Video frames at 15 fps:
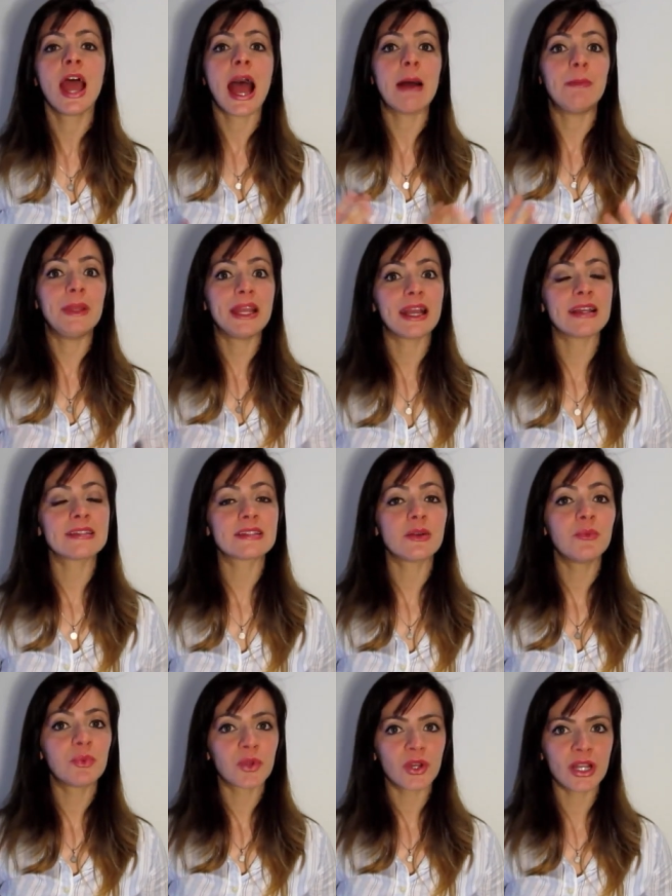
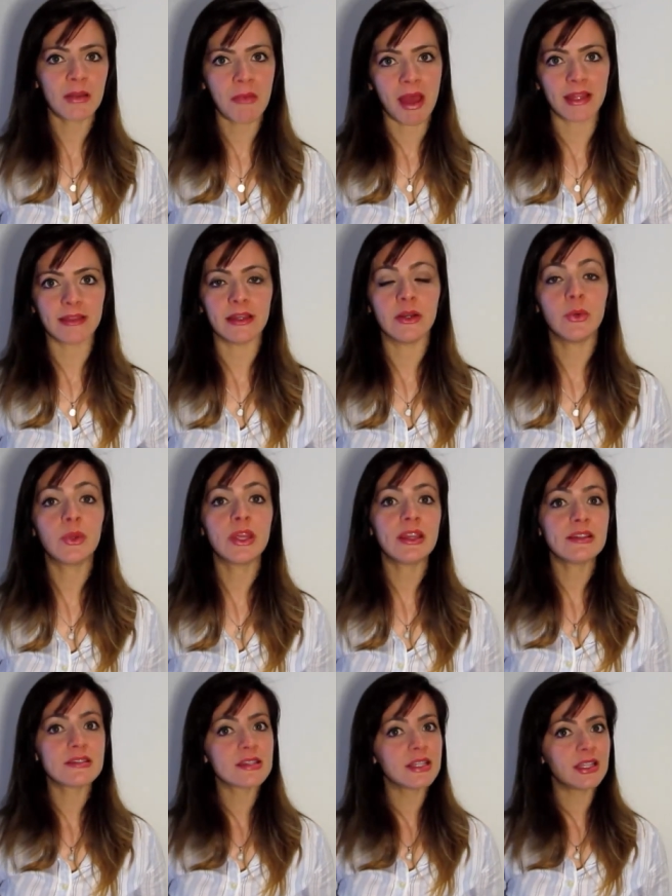aplicação programada. O que, que
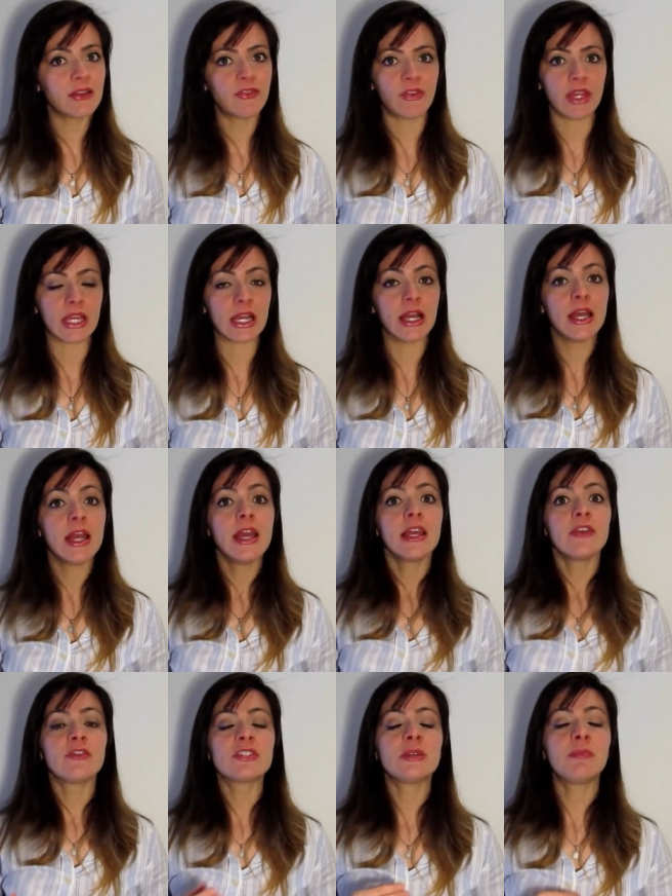significa?
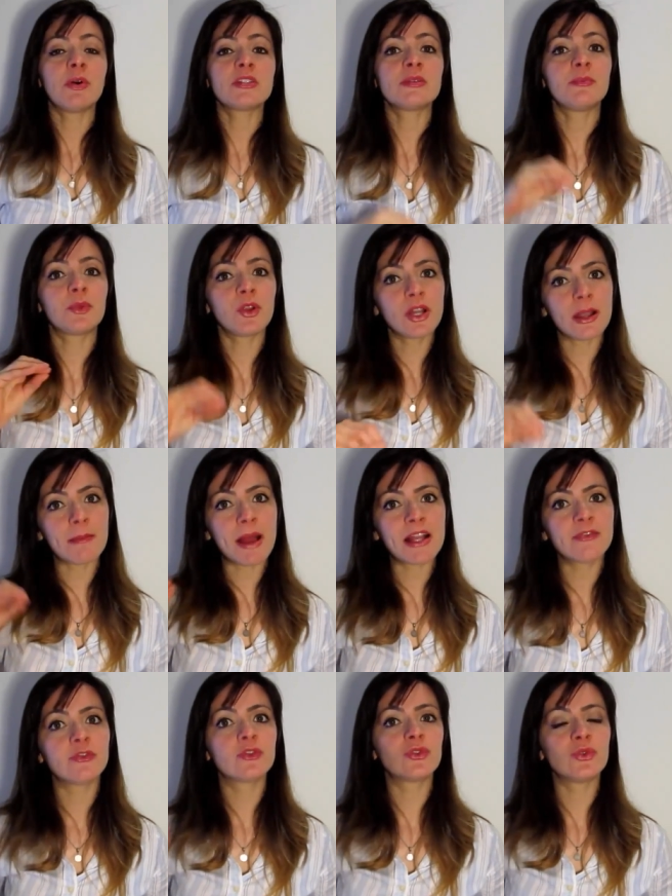Que você possa
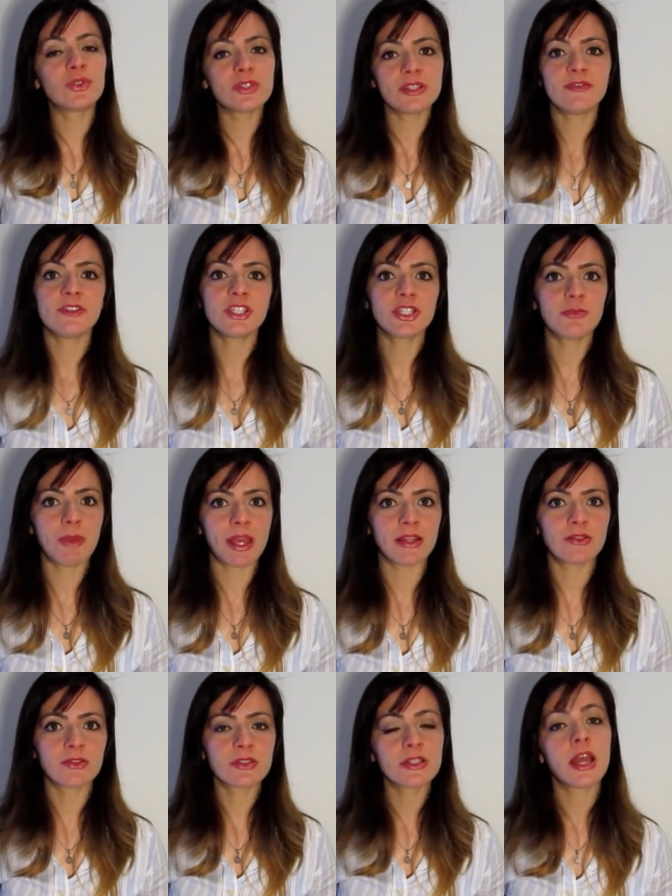programar futuros
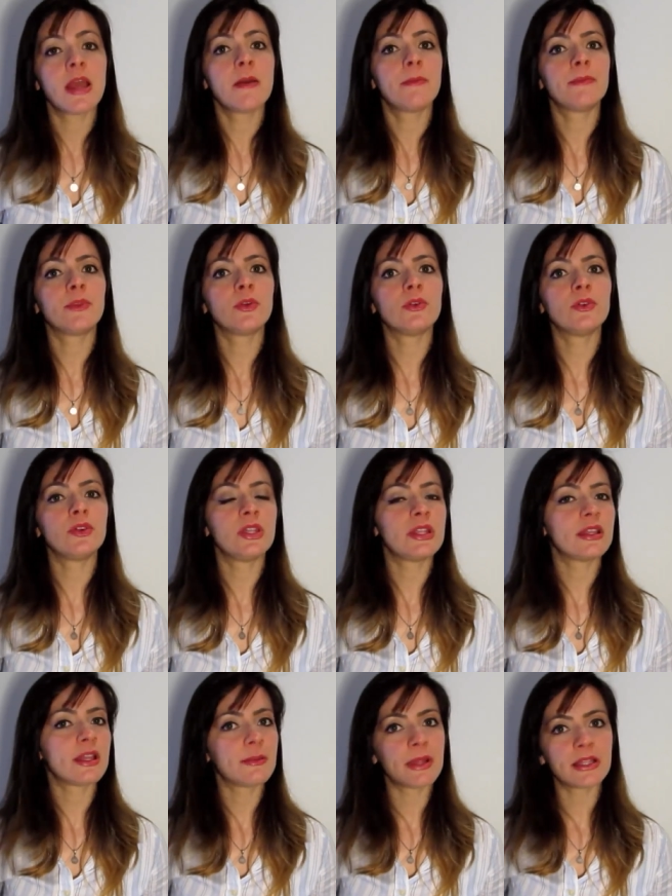investimentos no, em
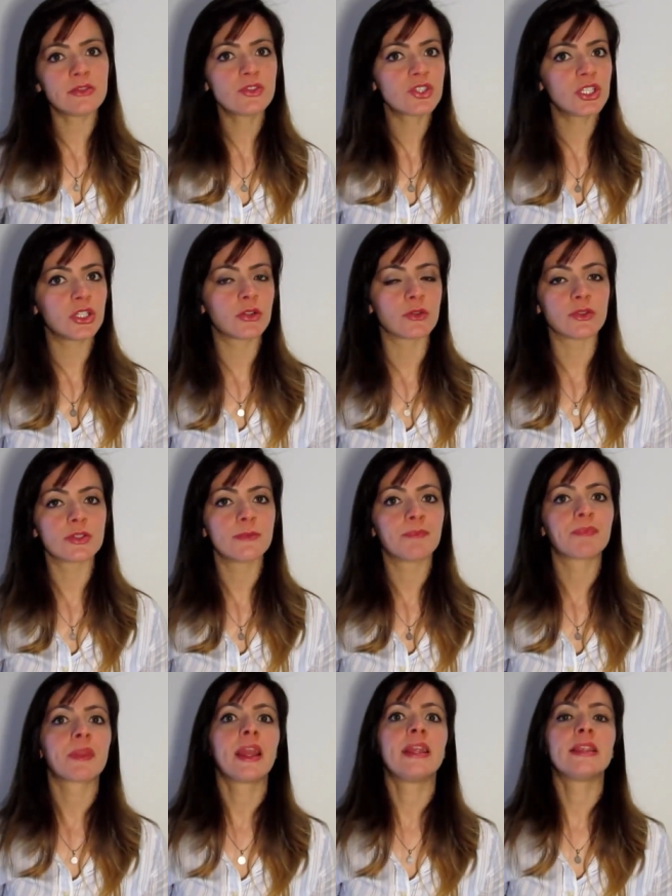determinados títulos.
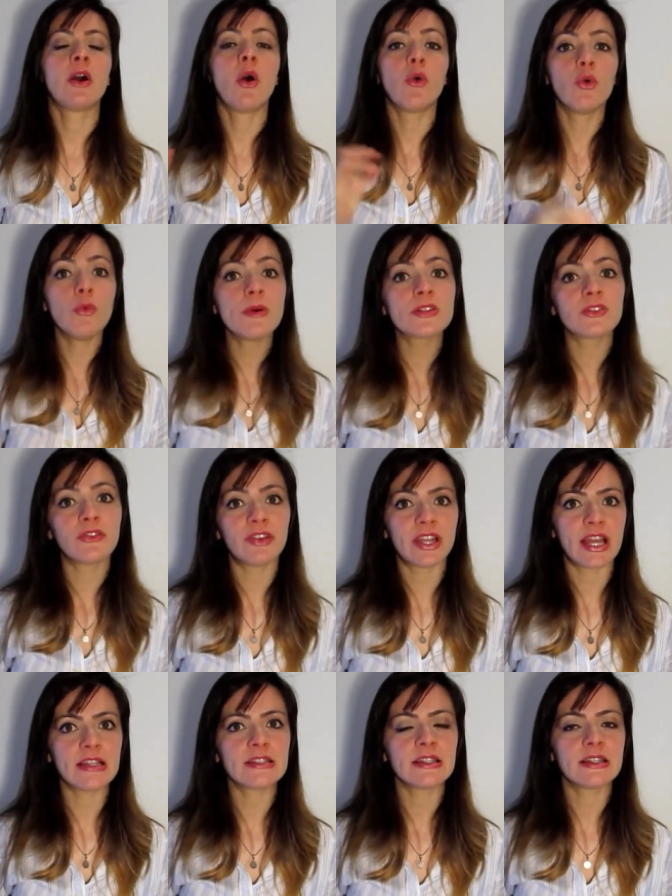Então, algumas
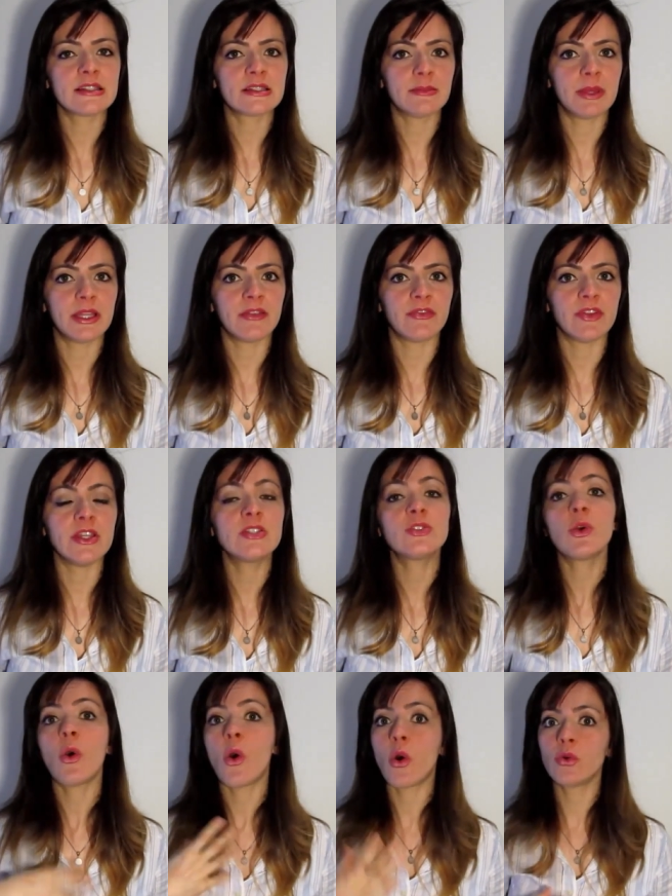oferecem esse
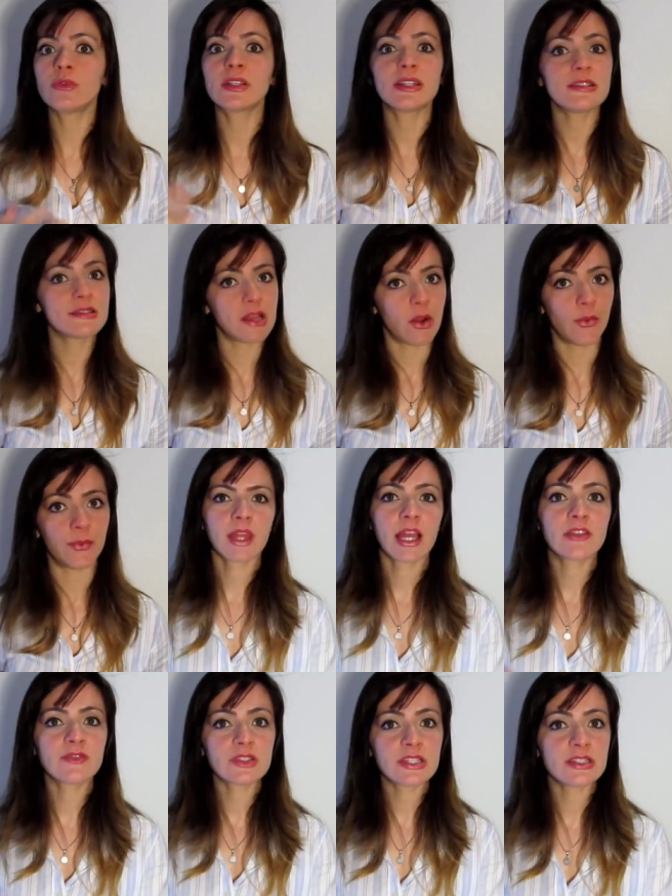benefício, outras não.
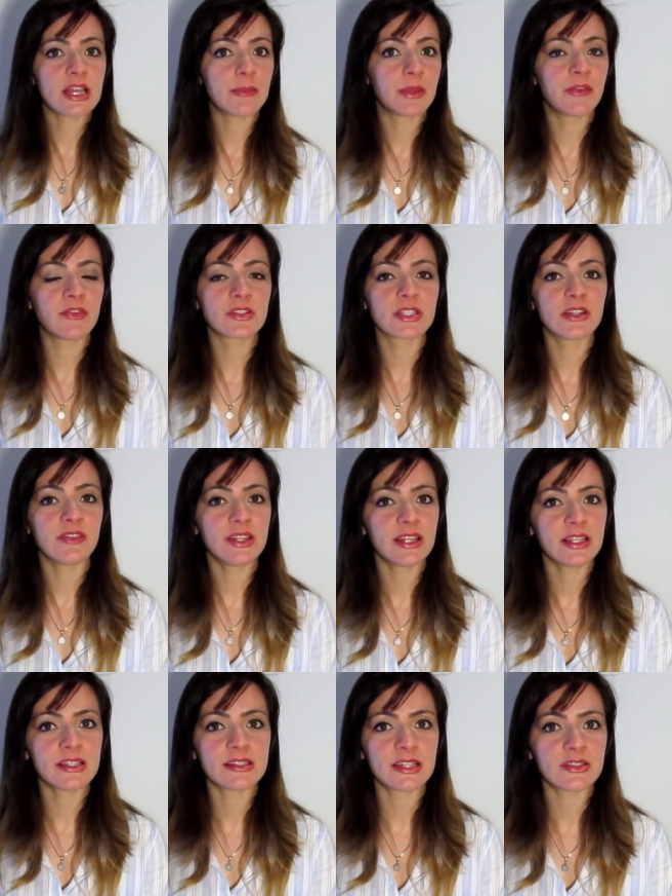Caso você saiba que você não vai ter
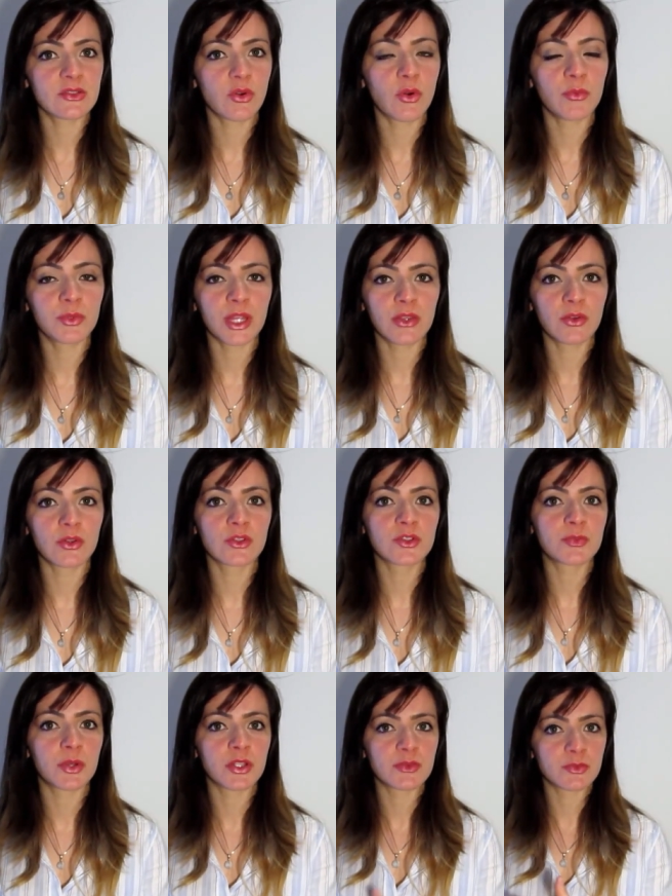acesso ao computador nos
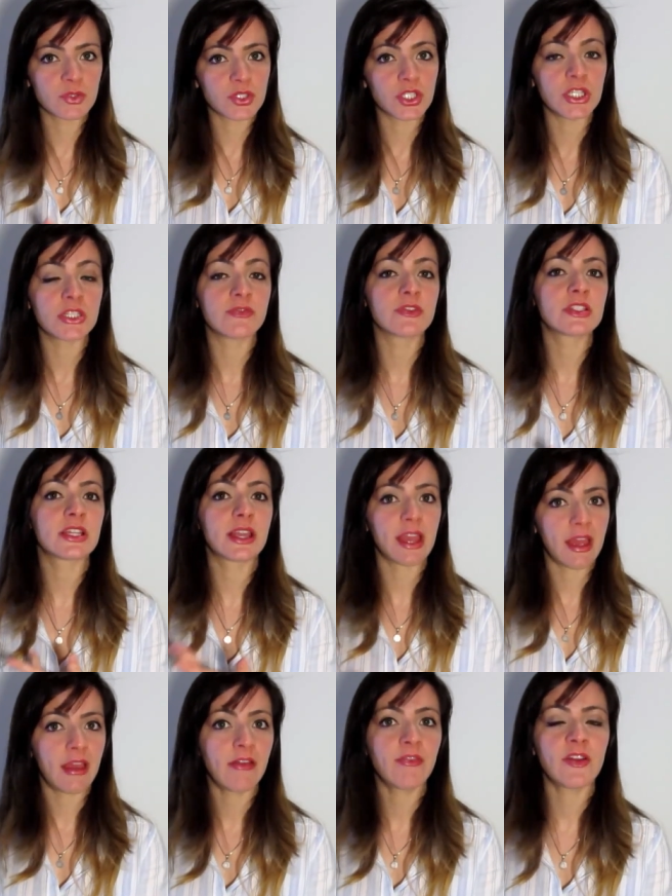próximos dias, você
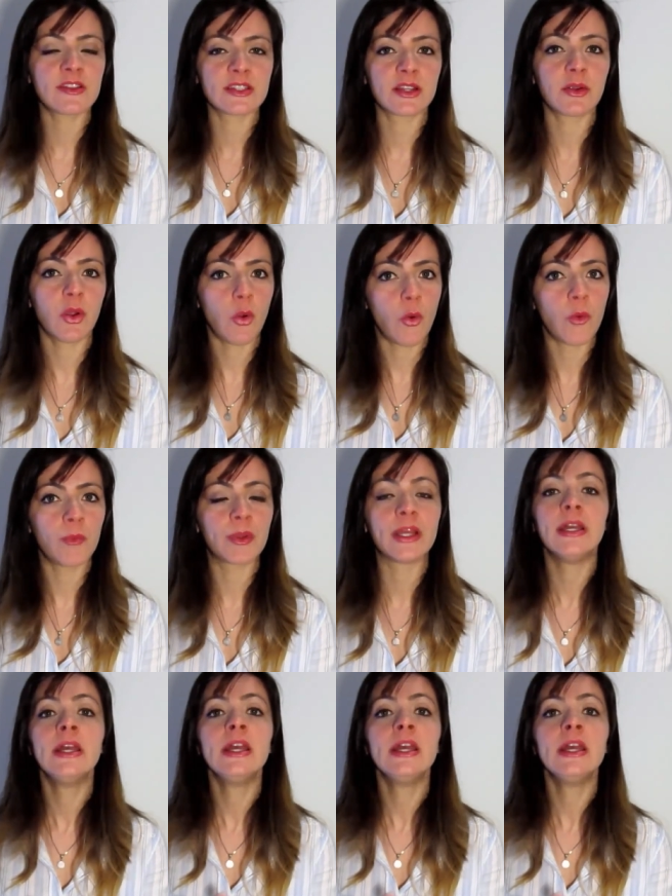quer fazer a compra,